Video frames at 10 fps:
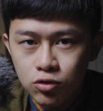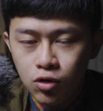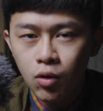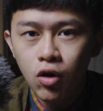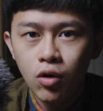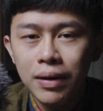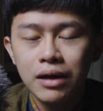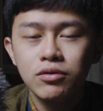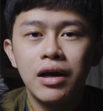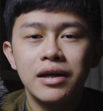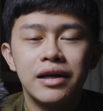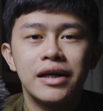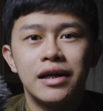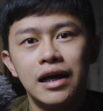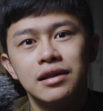中后半段可
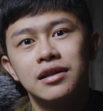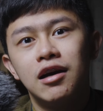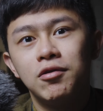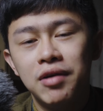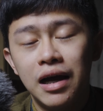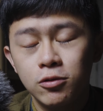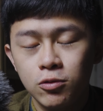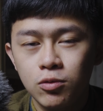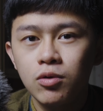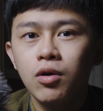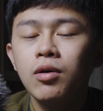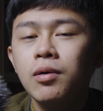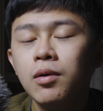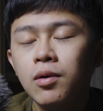以看得到非常多